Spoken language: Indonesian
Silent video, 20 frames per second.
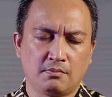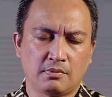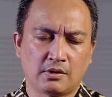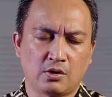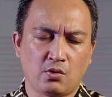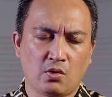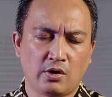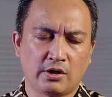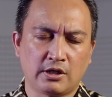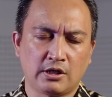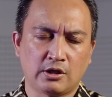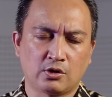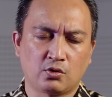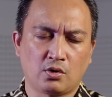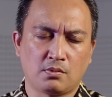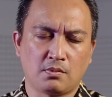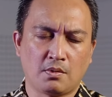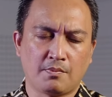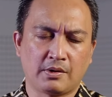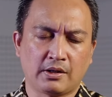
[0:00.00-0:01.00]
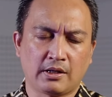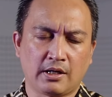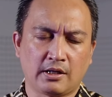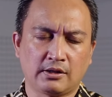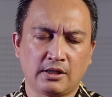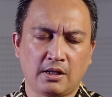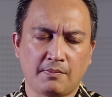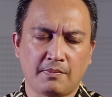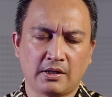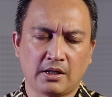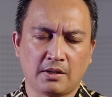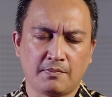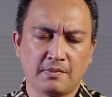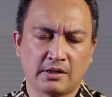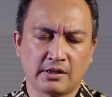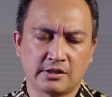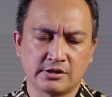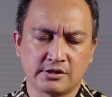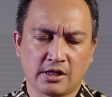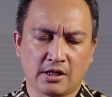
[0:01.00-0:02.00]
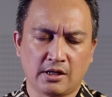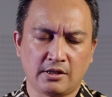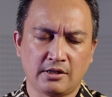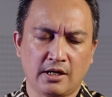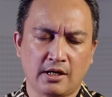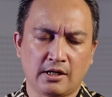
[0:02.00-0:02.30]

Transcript: berdoa kiranya Tuhan memberkati apa yang kami kerjakan di